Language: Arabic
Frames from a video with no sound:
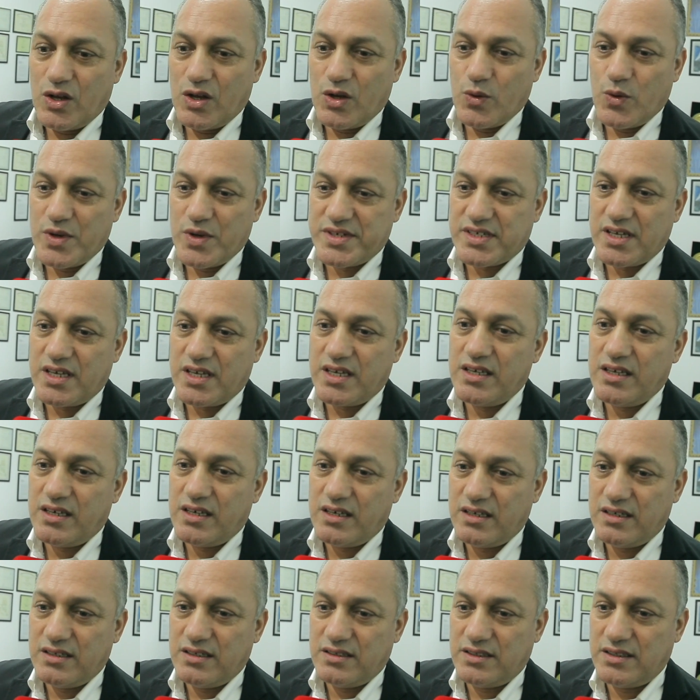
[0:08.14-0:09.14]

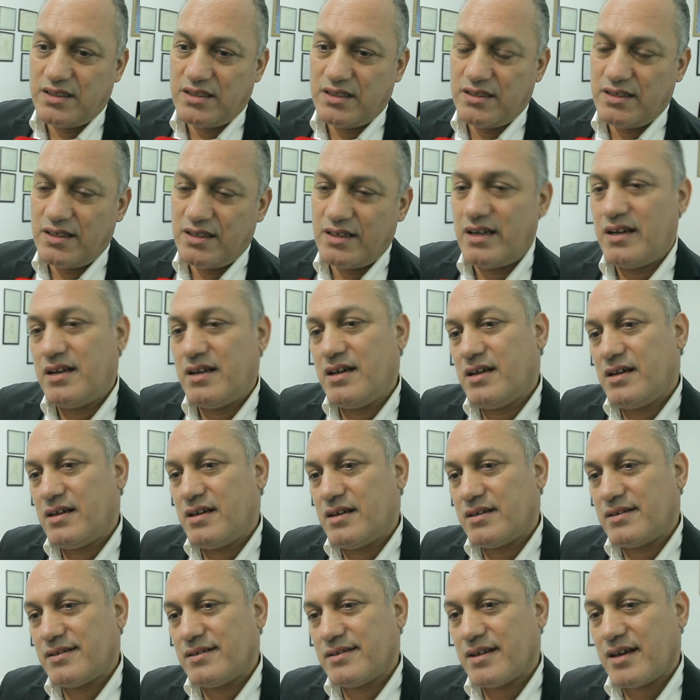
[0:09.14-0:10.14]
وصحيح يعني
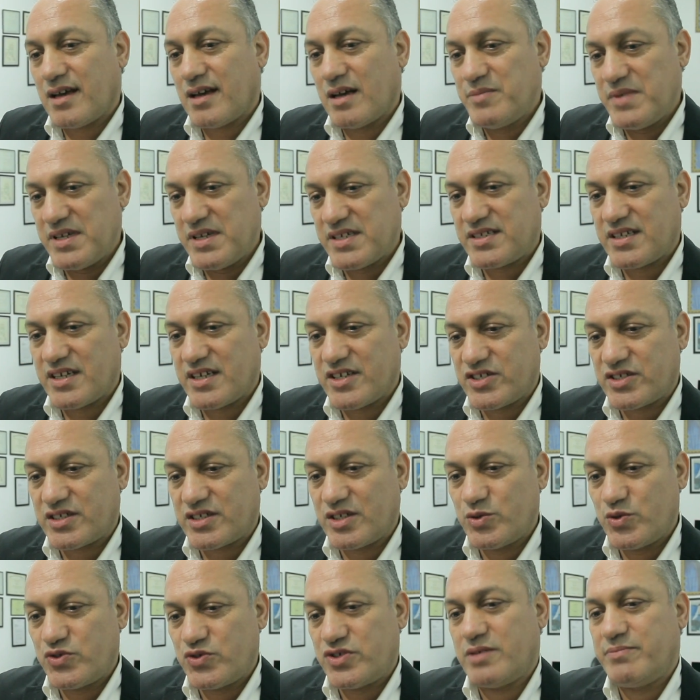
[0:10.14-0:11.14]
الخميس
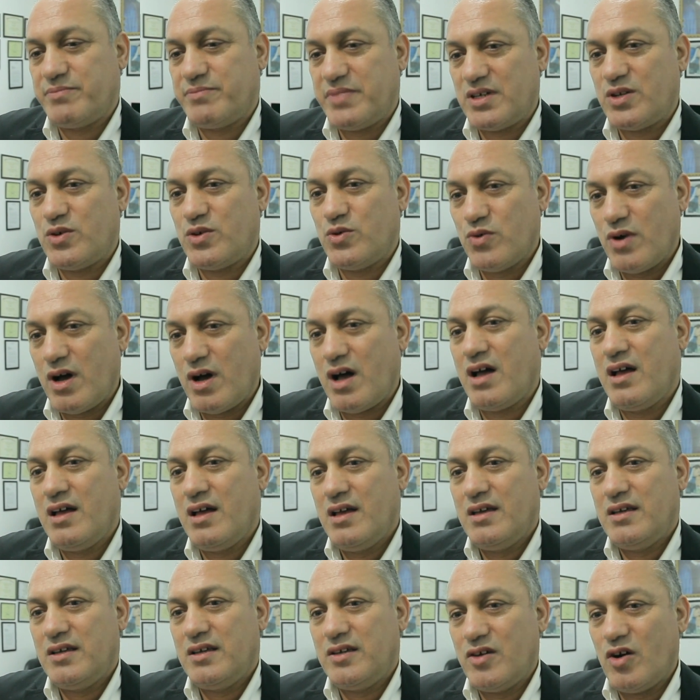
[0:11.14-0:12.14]
10 جانفي هو
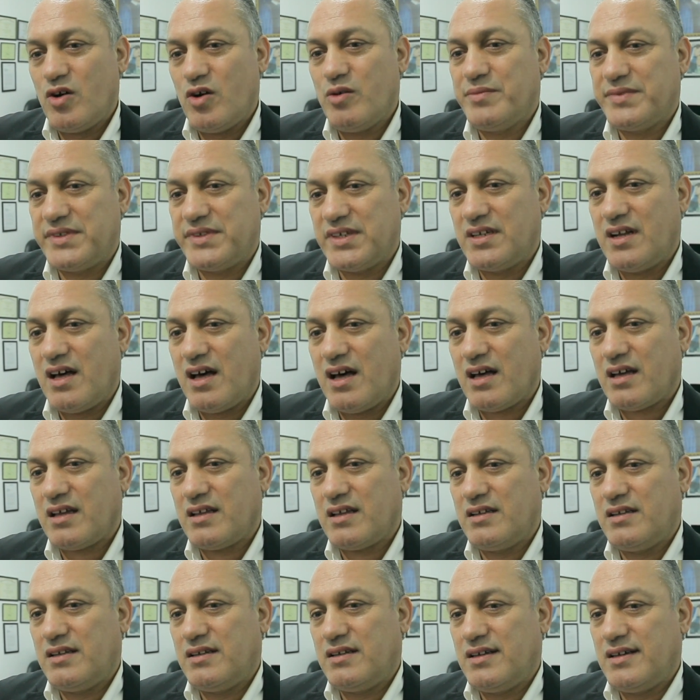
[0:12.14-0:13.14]
يوم انطلاق
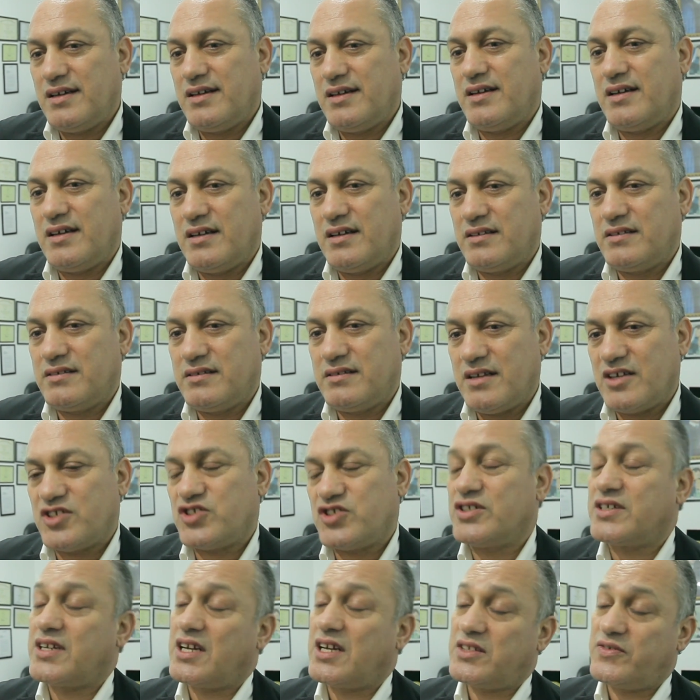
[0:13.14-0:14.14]

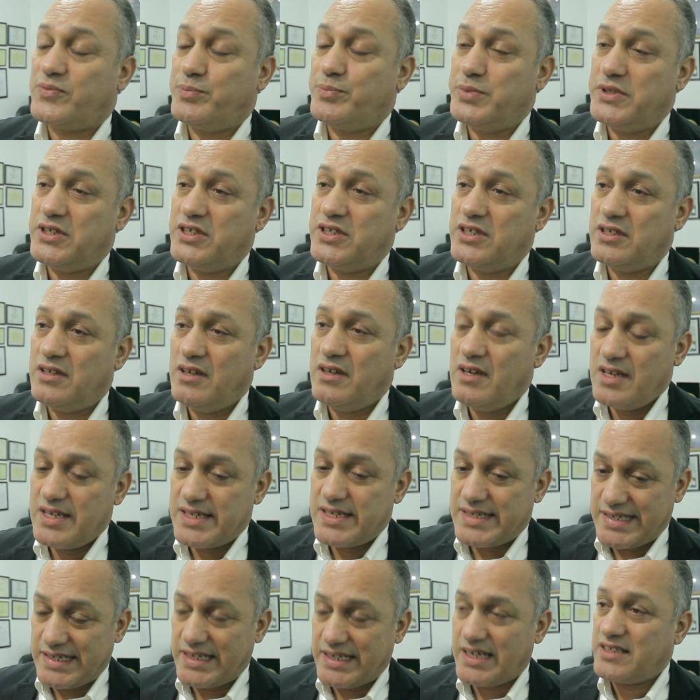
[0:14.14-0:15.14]
النشرات
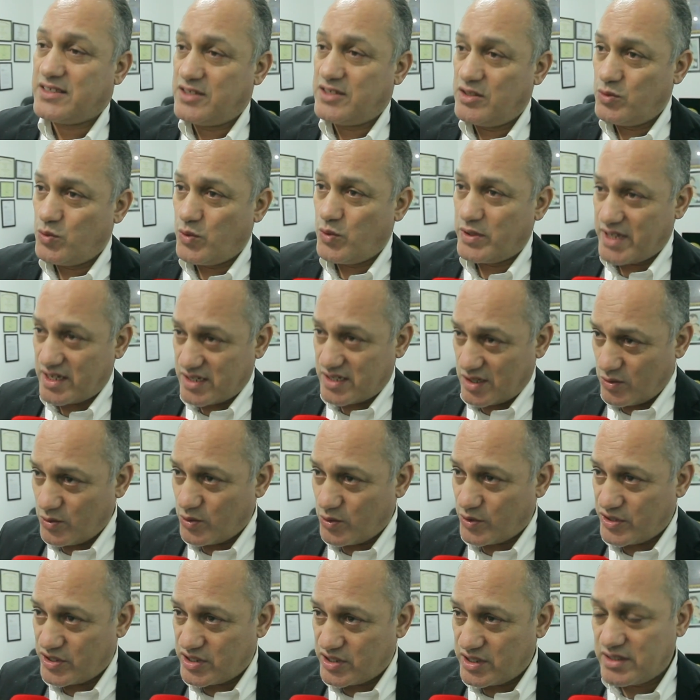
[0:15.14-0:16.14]
بصيغه
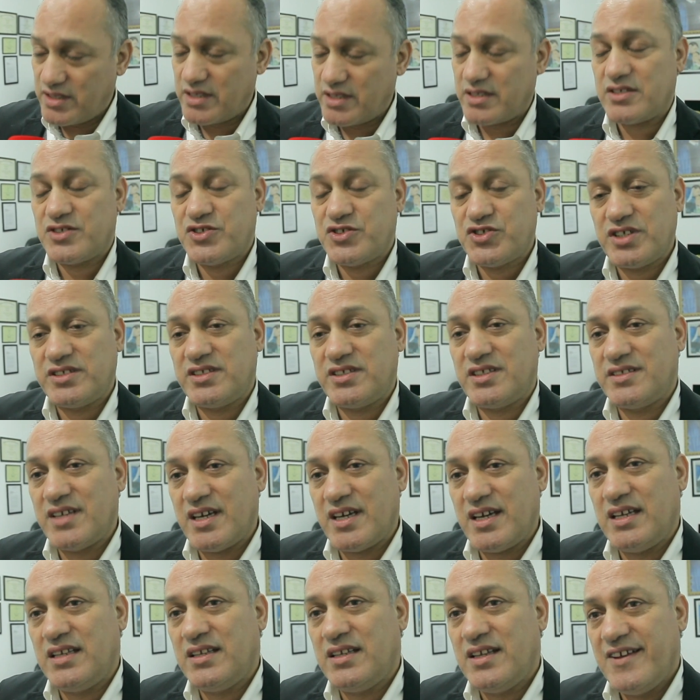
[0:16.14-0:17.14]
وتصور
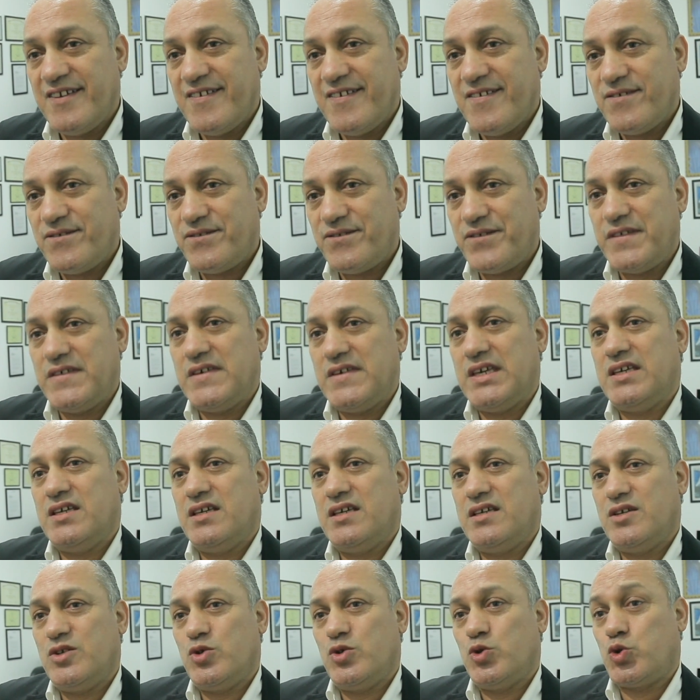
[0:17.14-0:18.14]
جديدين
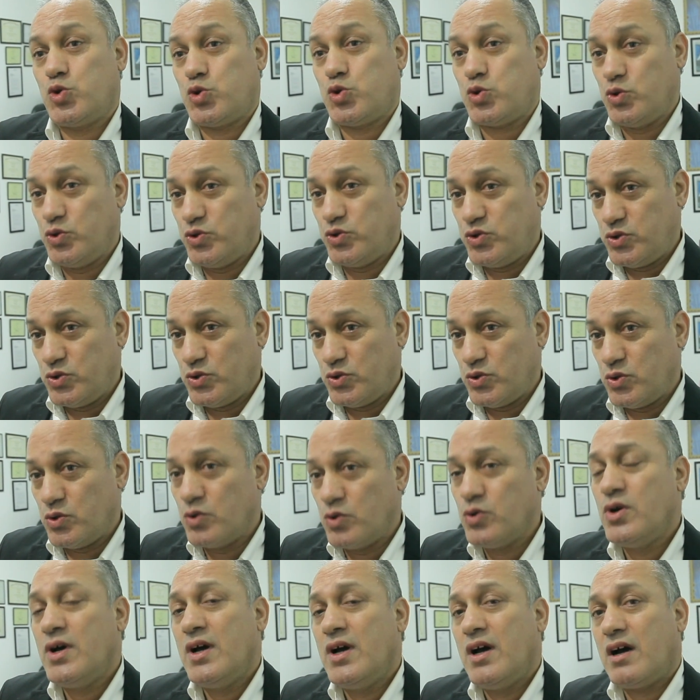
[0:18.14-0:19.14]
في
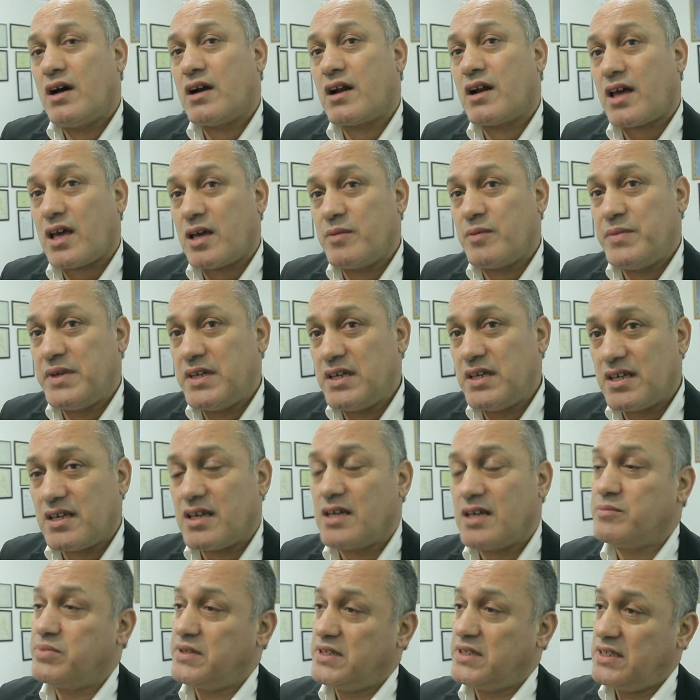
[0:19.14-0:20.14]
استوديو رقمي
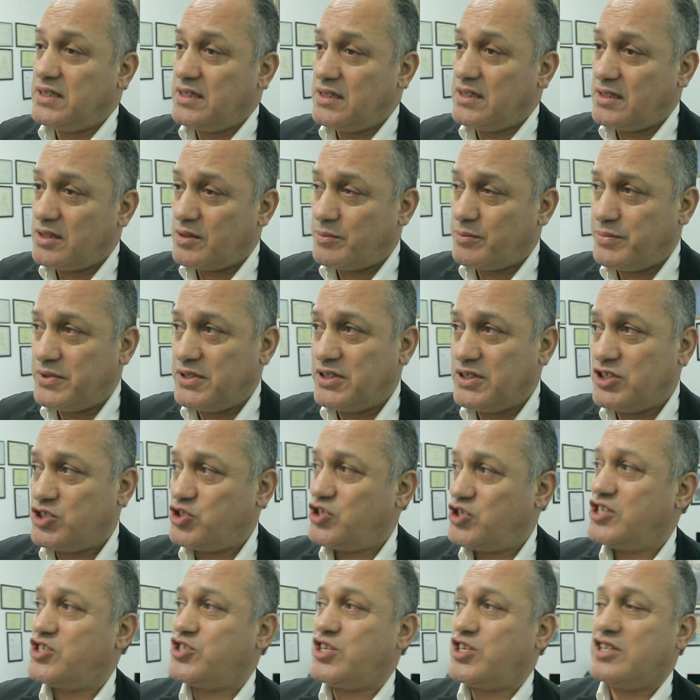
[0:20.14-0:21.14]
كبير
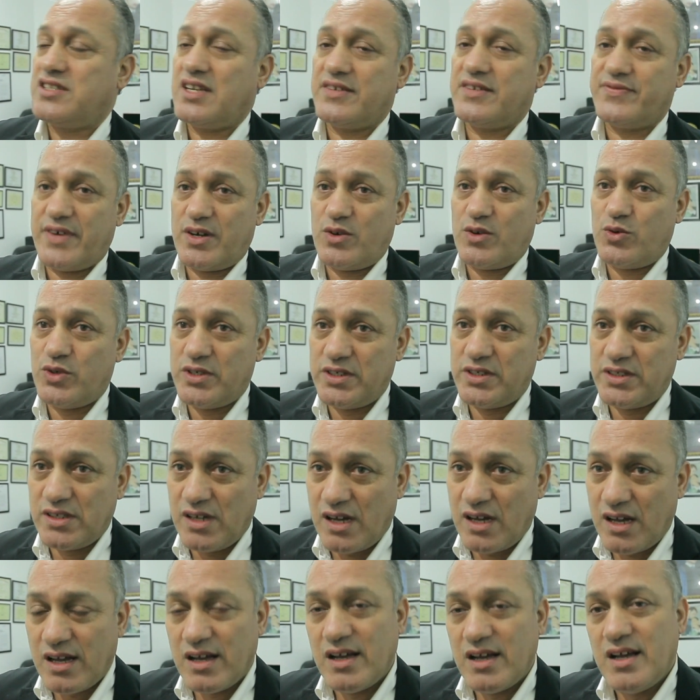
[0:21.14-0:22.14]
بشاشه
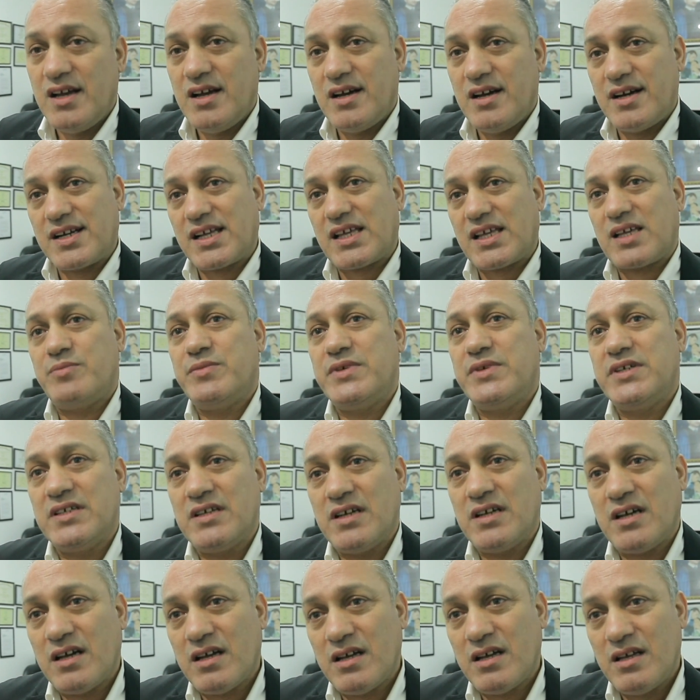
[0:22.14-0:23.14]
تفاعليه
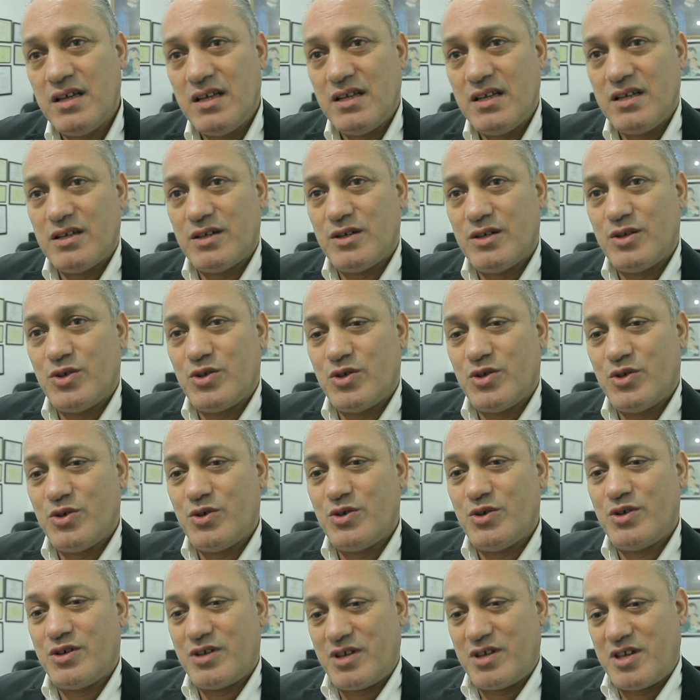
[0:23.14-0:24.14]
رقميه
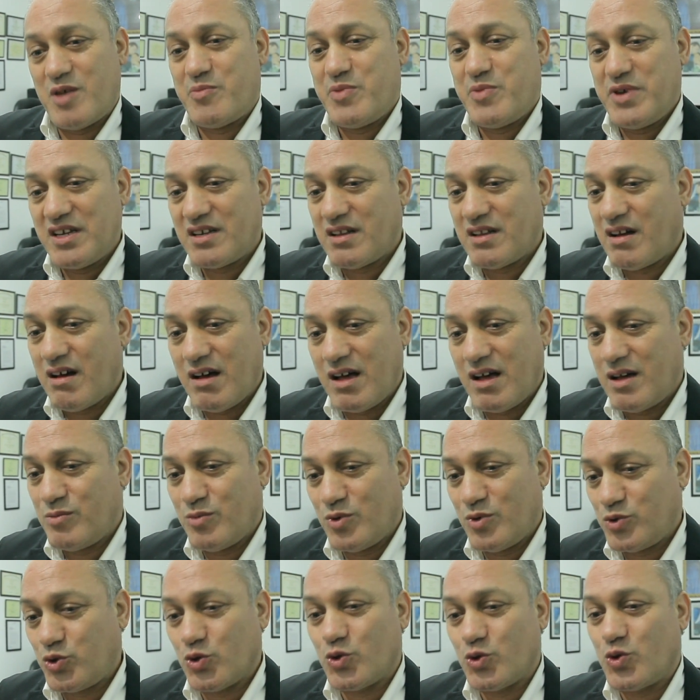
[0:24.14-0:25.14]
آه،
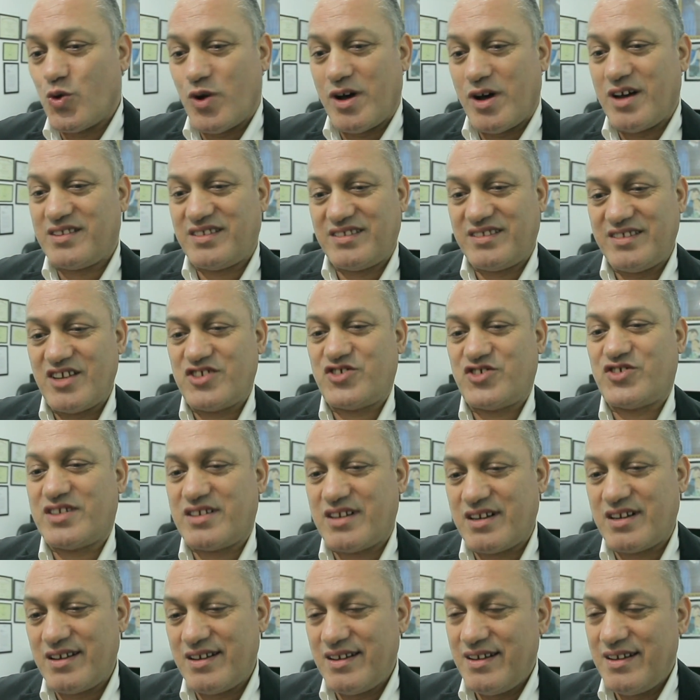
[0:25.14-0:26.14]
كبيره طولها
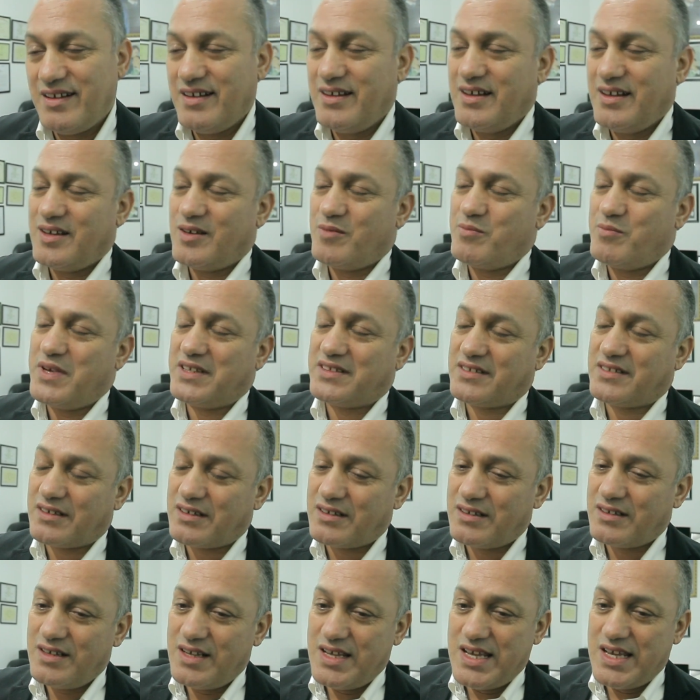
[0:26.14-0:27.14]
12
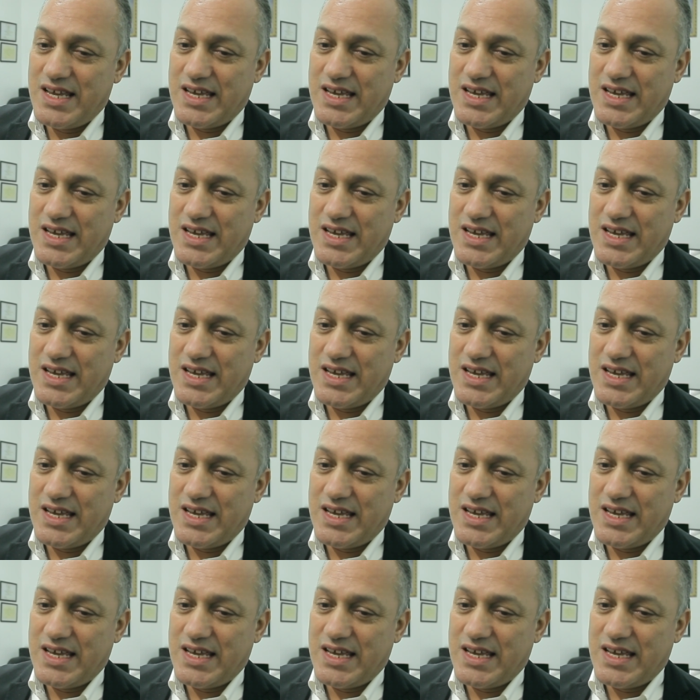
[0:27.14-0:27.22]
متر